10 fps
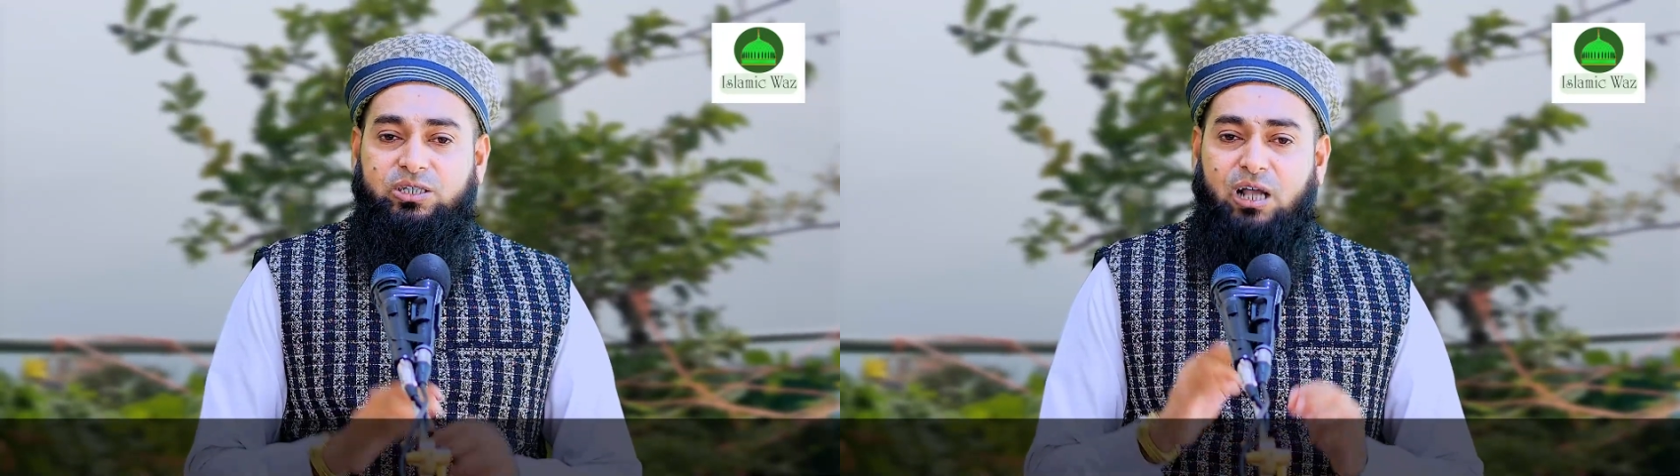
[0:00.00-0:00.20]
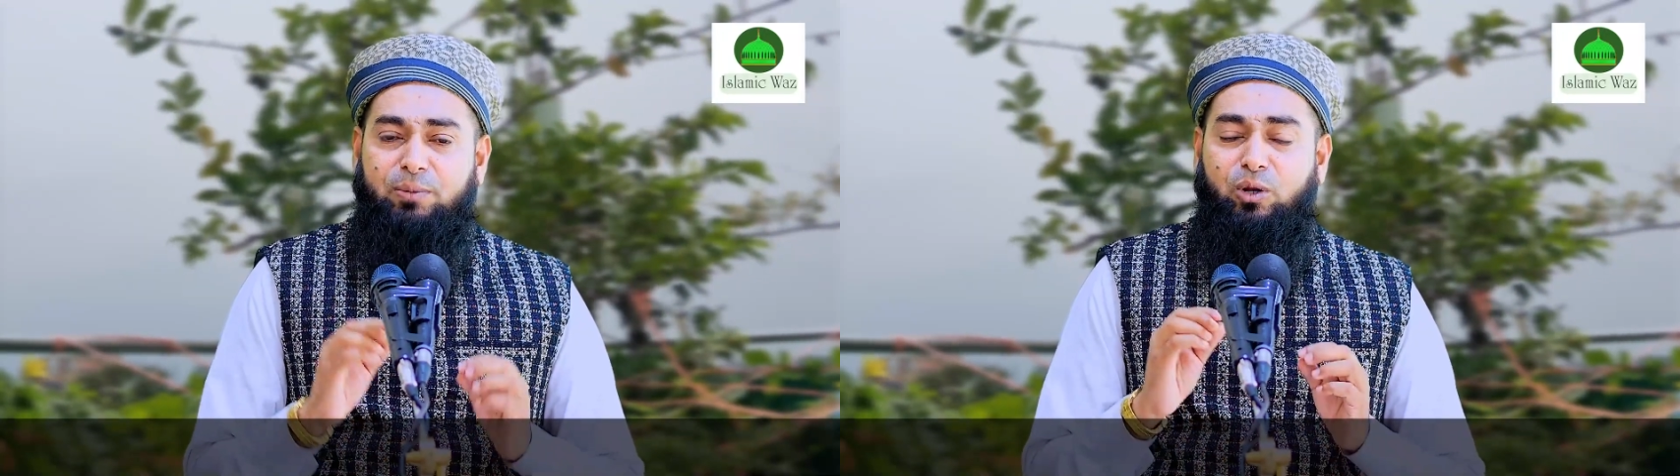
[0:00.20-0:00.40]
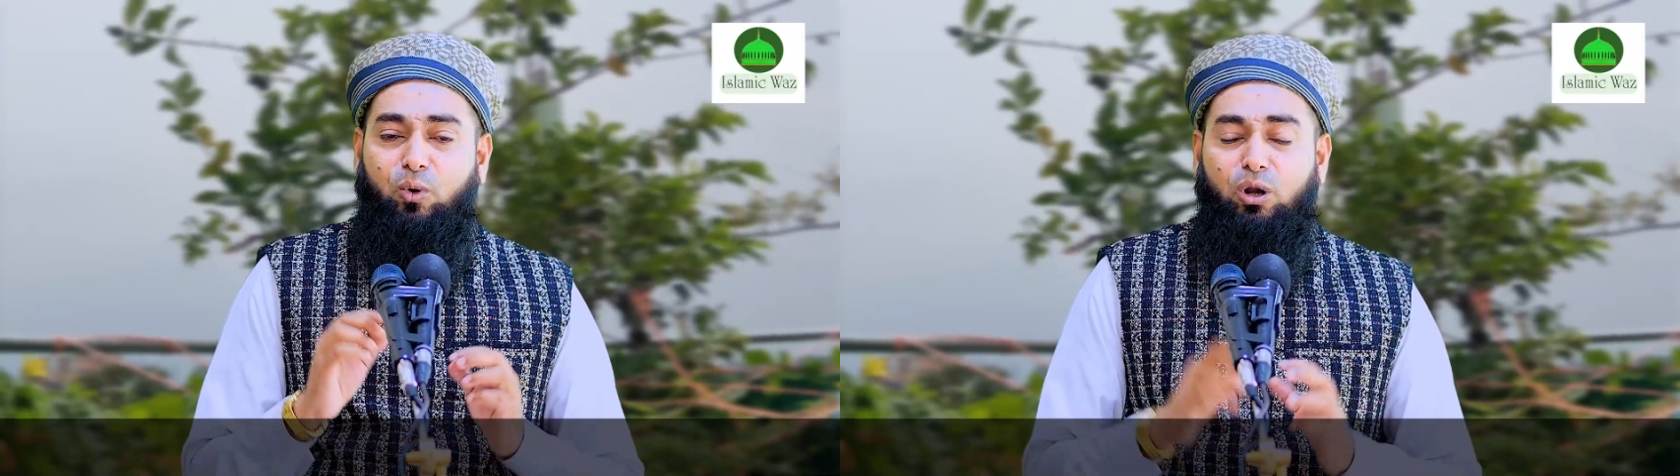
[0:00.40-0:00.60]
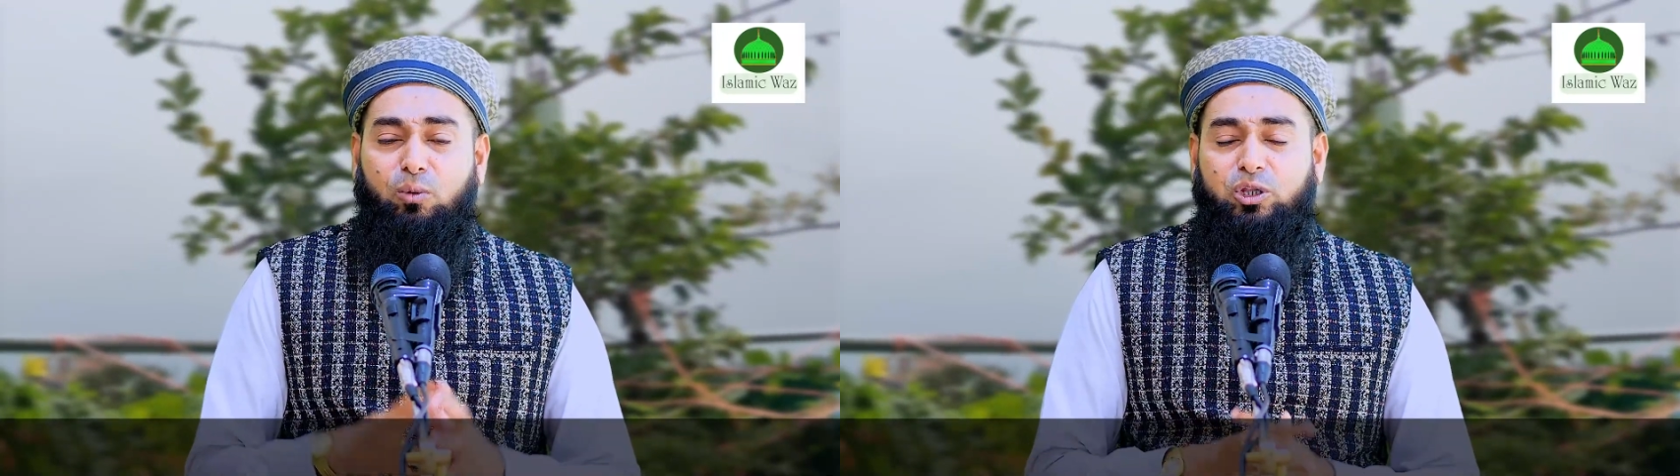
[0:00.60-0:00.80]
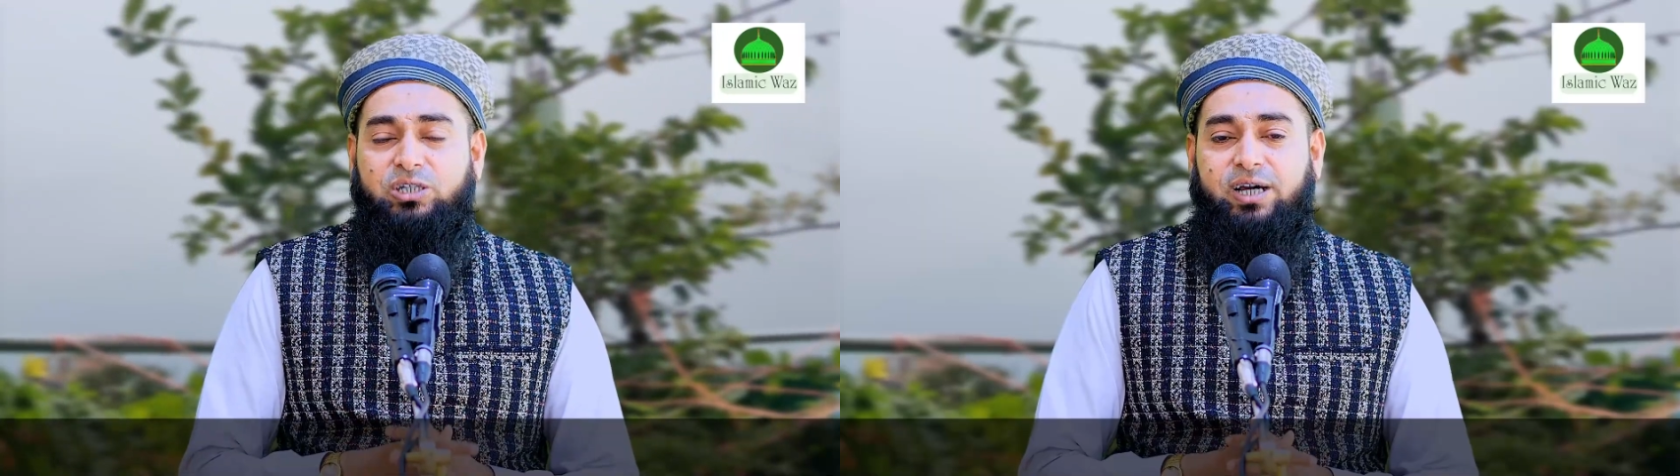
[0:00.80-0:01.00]
স্বামীর
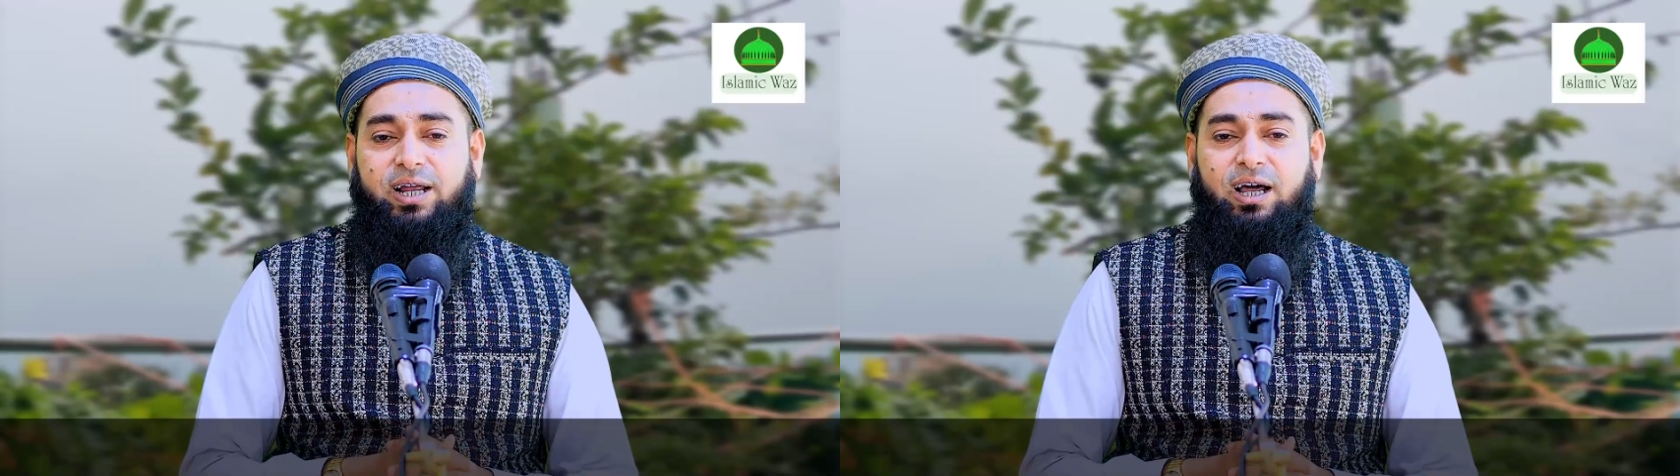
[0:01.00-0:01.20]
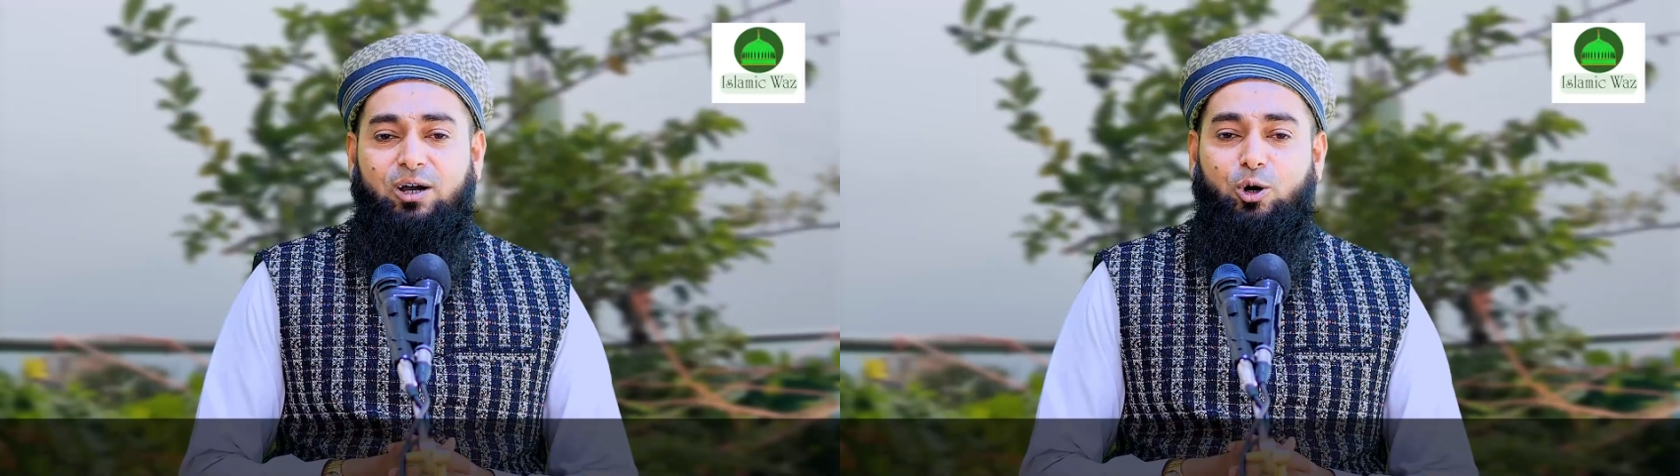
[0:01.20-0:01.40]
অনুমতি ছাড়া